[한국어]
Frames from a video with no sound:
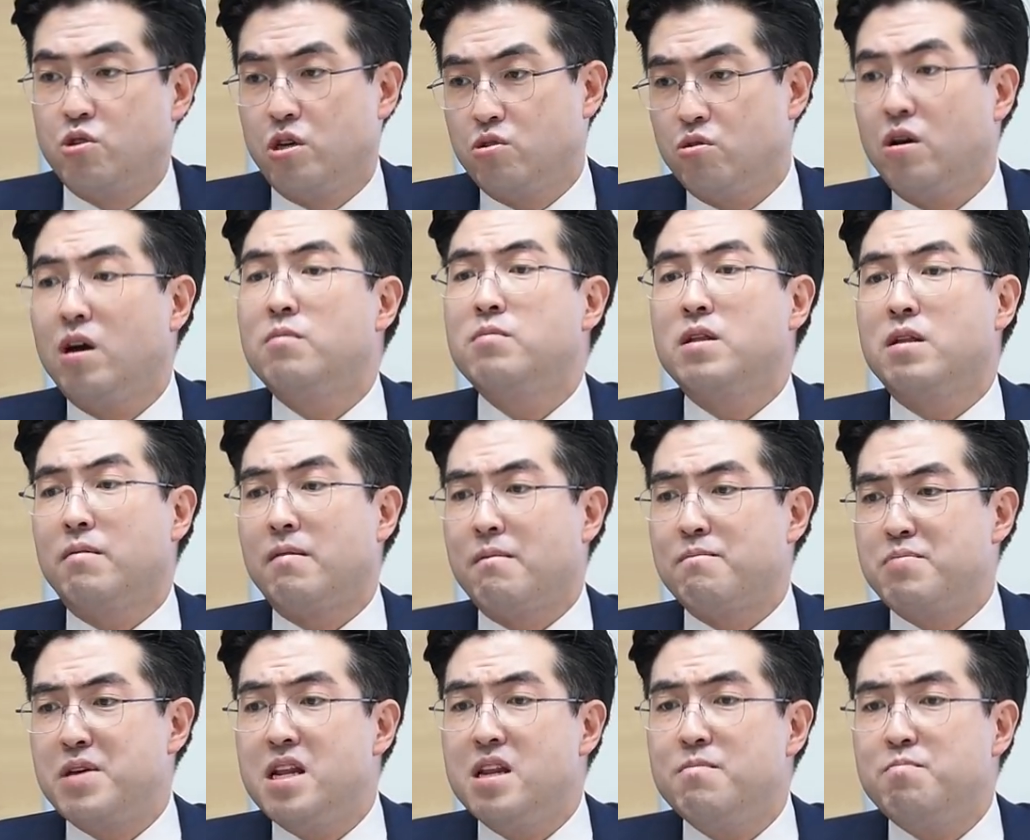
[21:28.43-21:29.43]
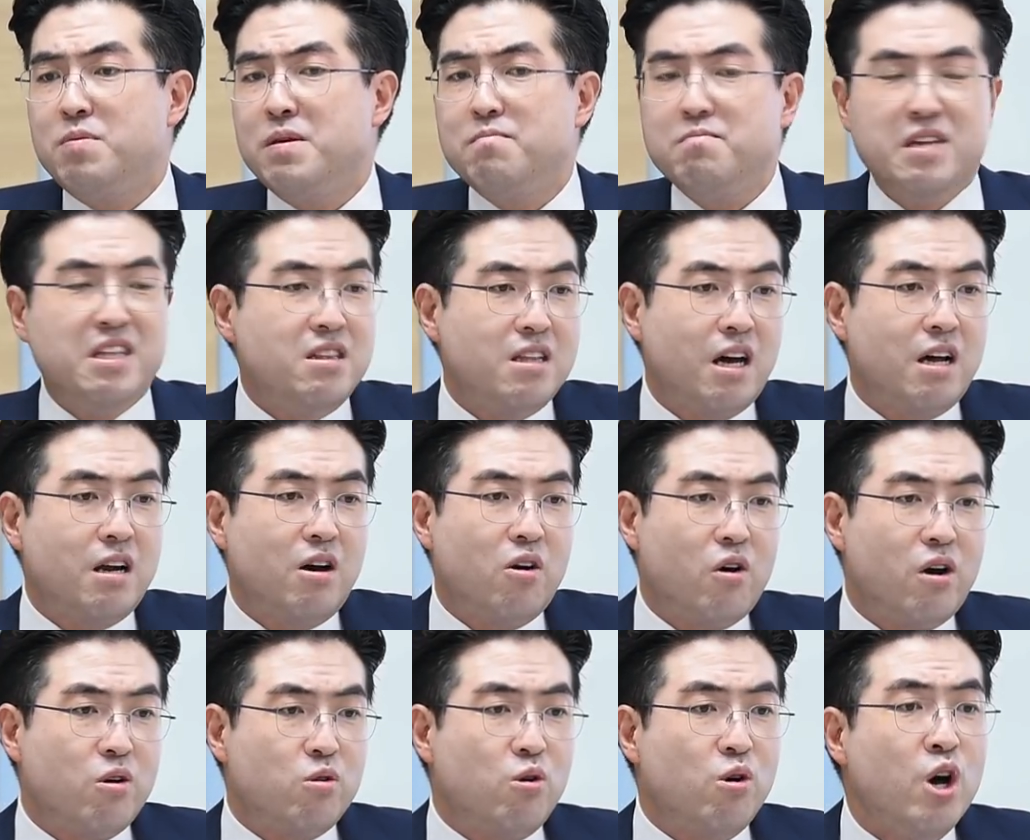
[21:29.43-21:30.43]
죄송합니다만 필리핀
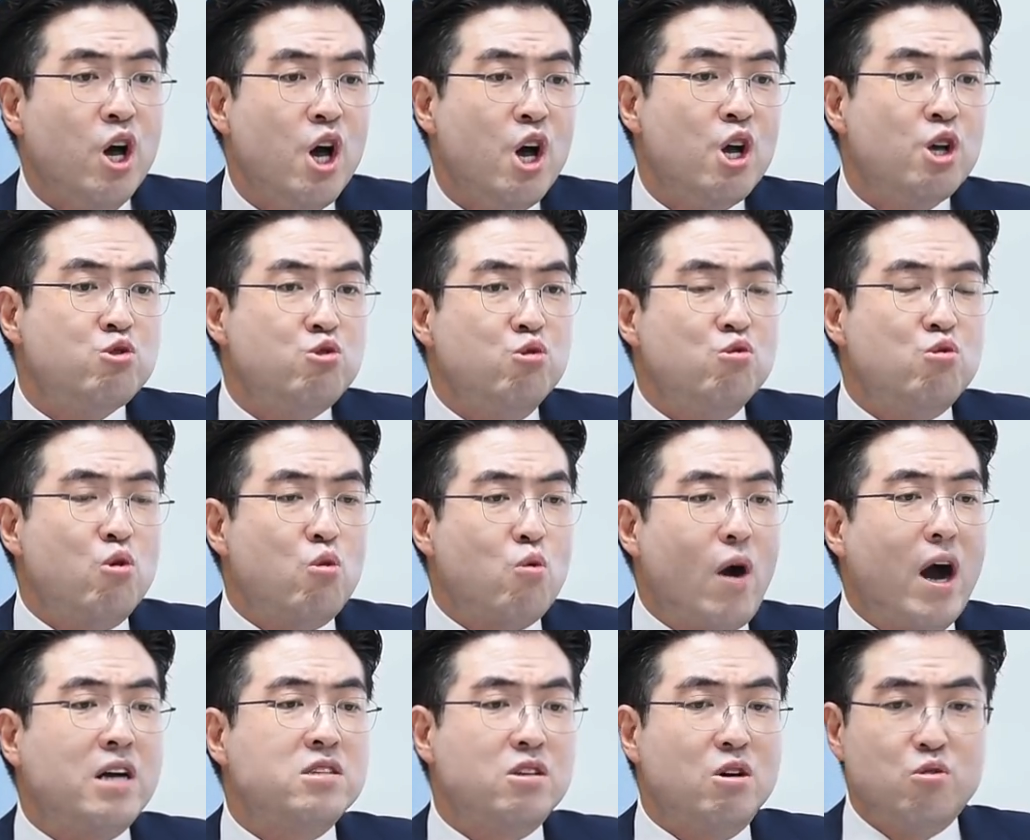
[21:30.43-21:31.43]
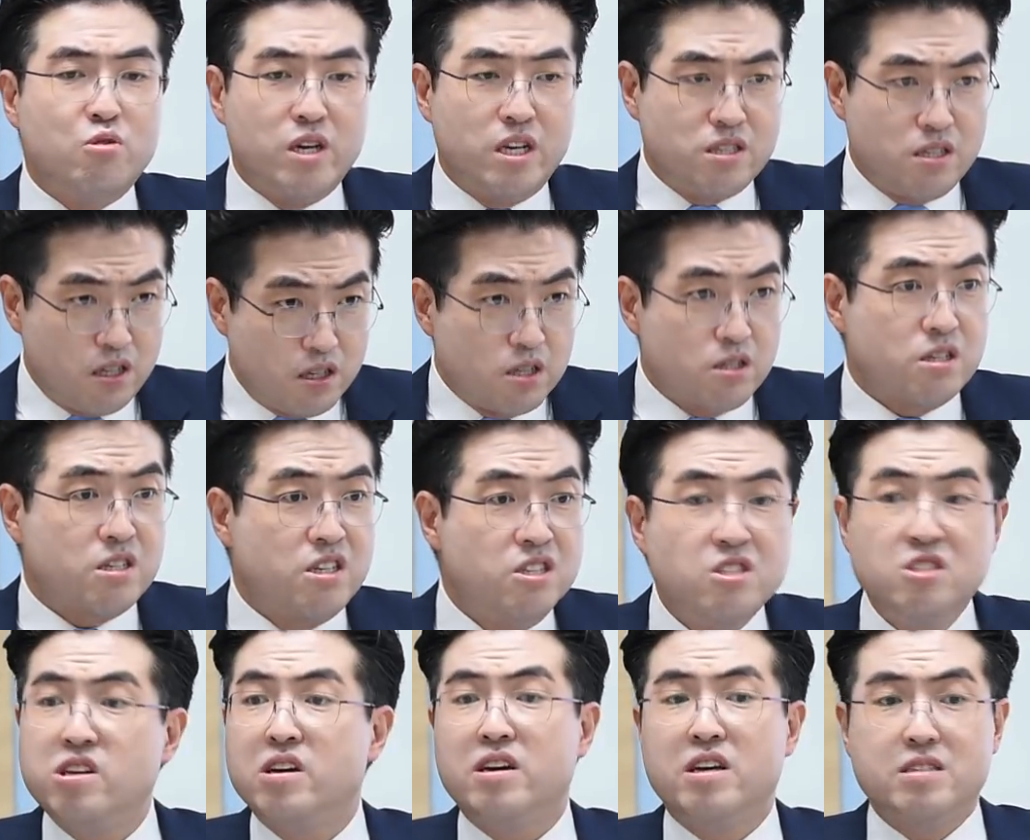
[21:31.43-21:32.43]
민다나오하고 중국 광저우에서는
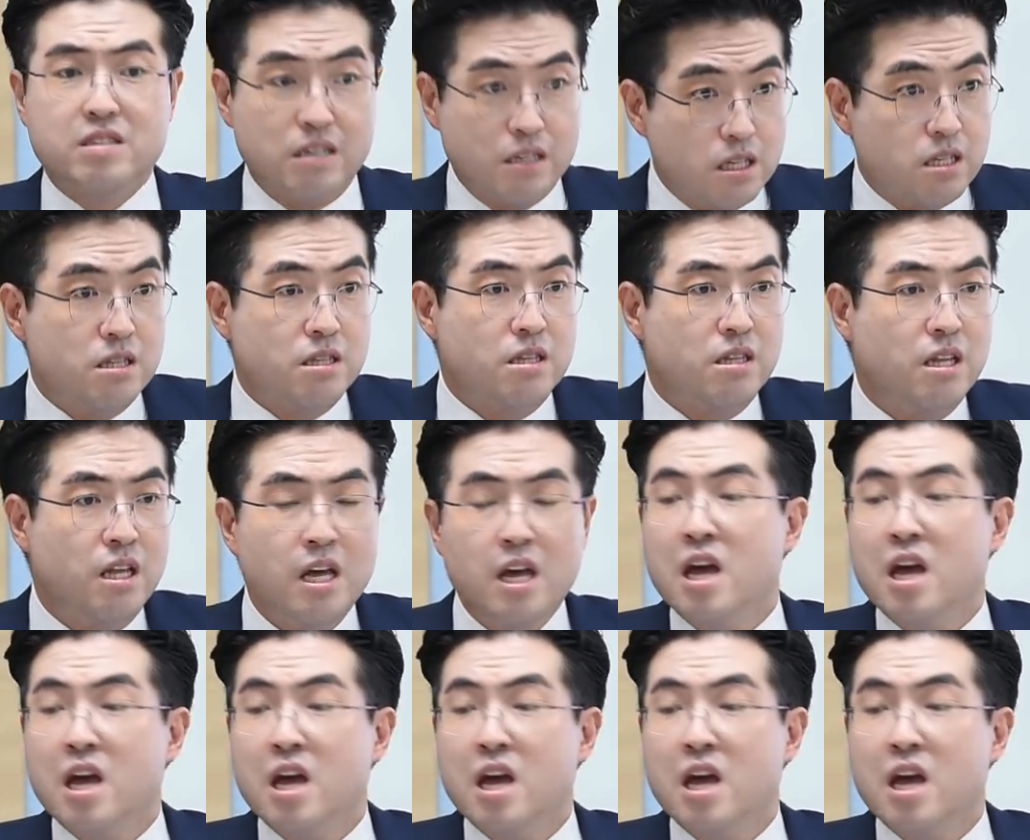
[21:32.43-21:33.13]
근처에서는